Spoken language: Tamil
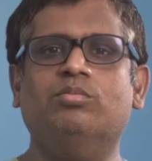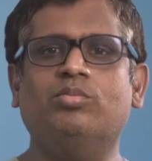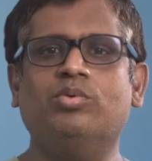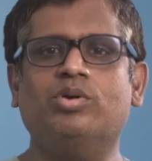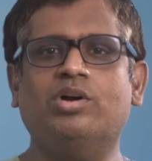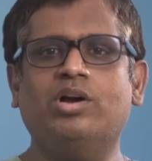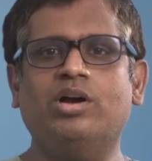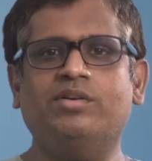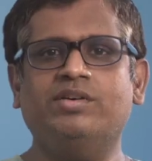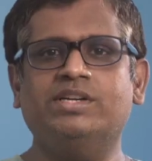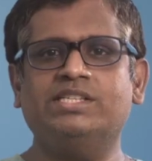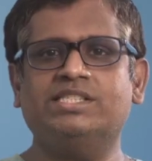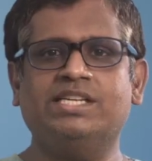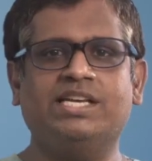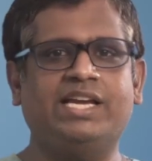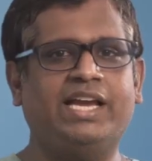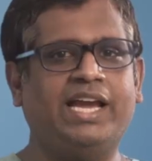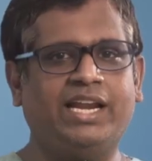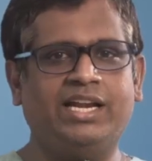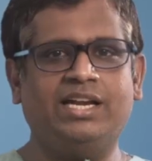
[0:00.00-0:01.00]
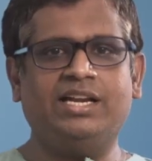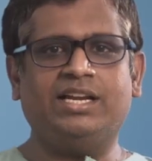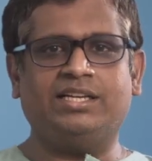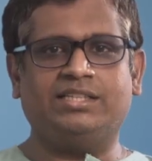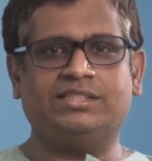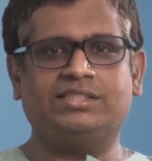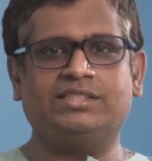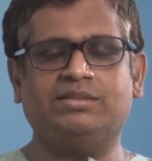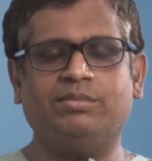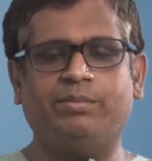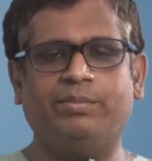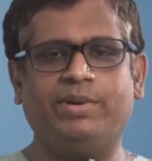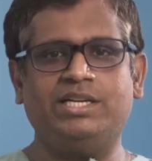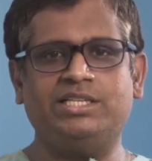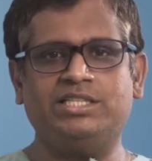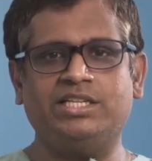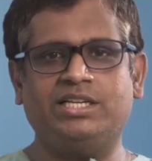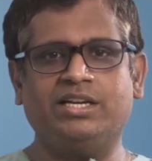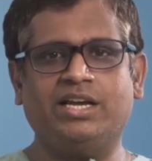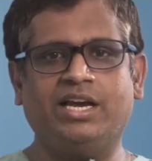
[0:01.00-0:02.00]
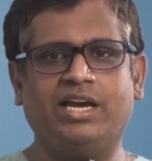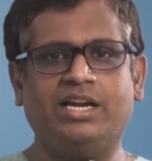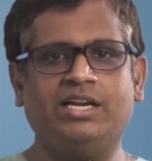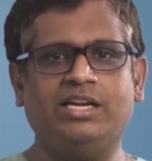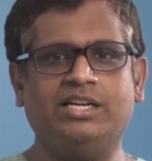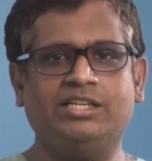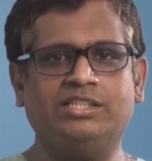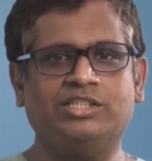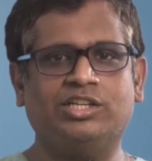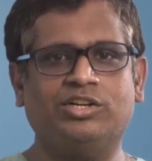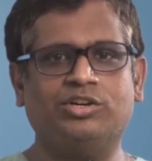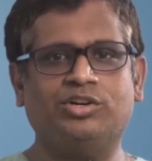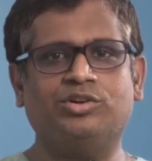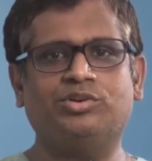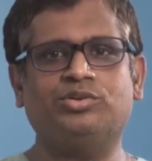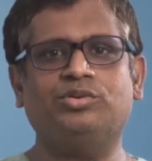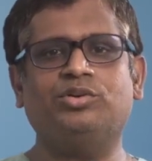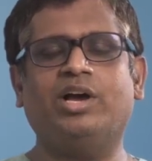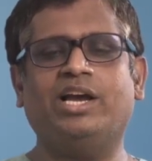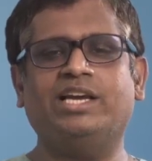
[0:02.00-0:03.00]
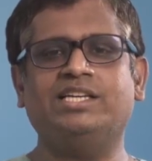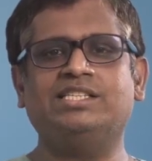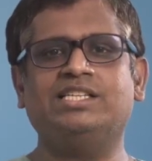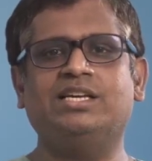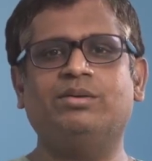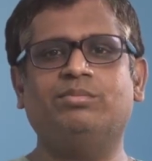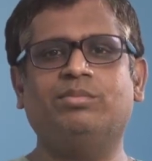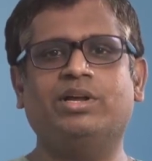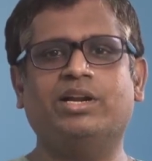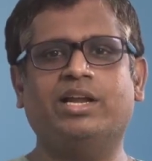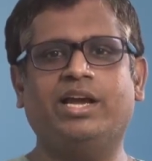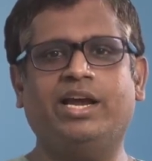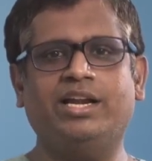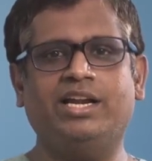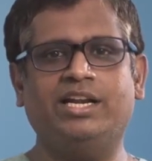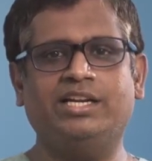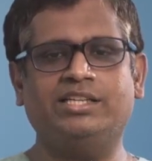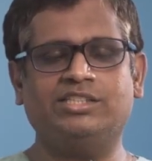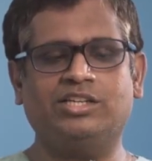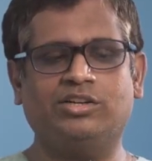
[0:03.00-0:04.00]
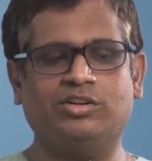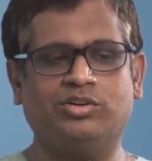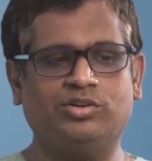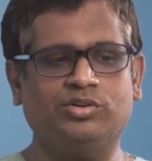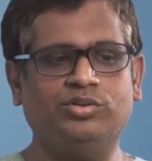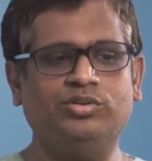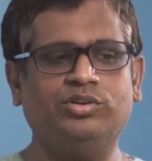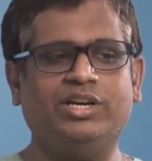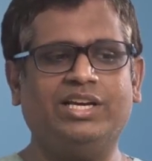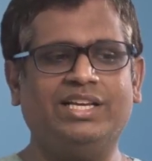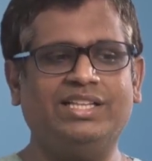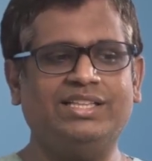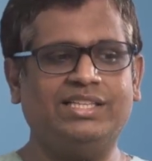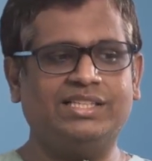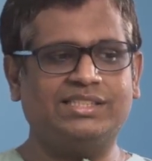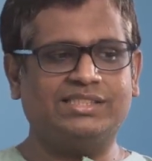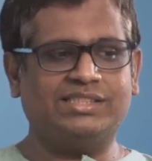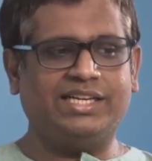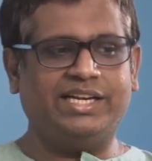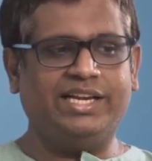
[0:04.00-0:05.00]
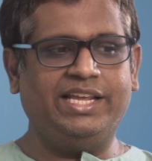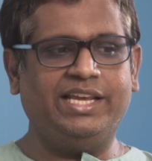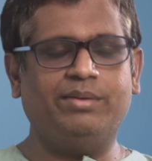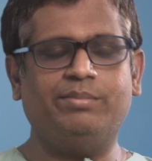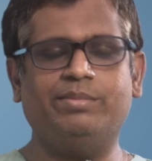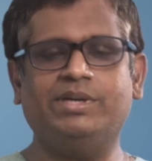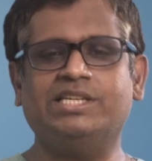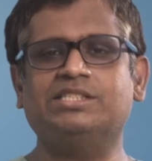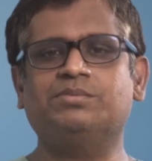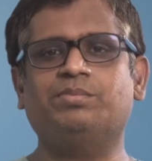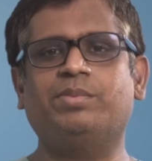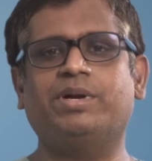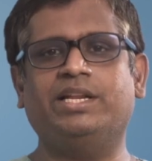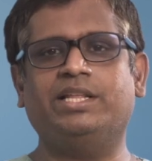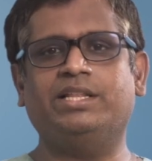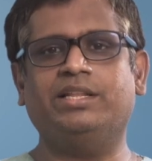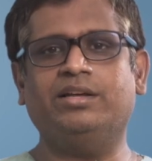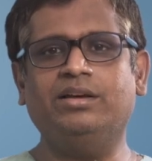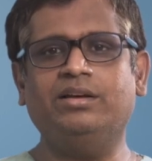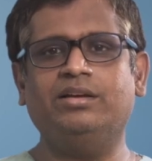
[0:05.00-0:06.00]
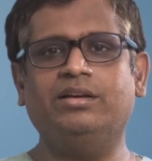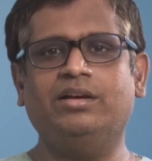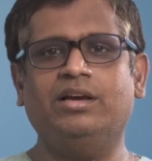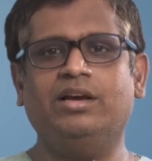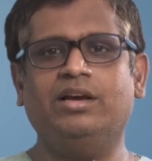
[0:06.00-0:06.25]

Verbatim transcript: முக்கால்வாசி கைட்லைன்ஸ் பெல்ஜியன் கைட்லைன்ஸ் ஆகட்டும் ஐசிஎம்ஆர் கைட்லைன்ஸ் ஆகட்டும் இந்த ஸ்டடியை பேஸ் பண்ணி தான்